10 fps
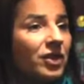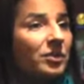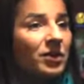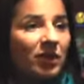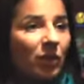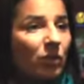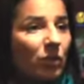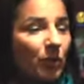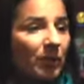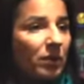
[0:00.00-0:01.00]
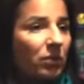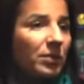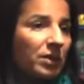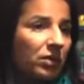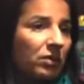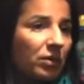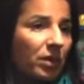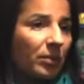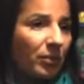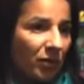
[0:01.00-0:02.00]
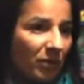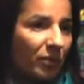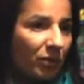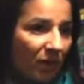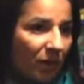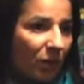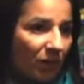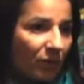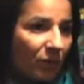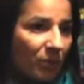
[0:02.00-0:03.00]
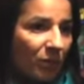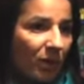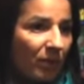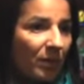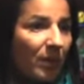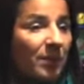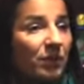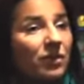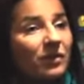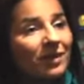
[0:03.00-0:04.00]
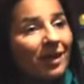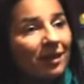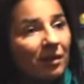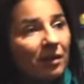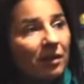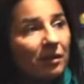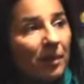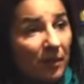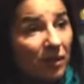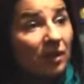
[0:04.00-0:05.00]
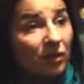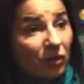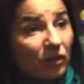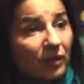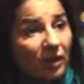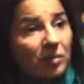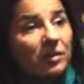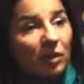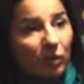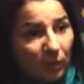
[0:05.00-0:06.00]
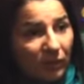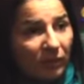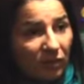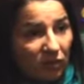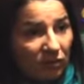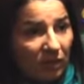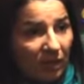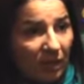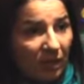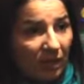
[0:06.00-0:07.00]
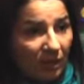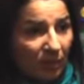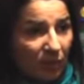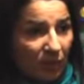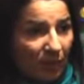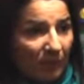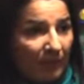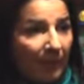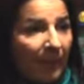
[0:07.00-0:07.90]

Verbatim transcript: chcieliby dostać taką super cud metodę, która im pomoże zrobić to lekko, łatwo i przyjemnie. I papieros się wydaje, e, papieros elektroniczny wydaje się być taką odpowiedzią na, na te potrzeby.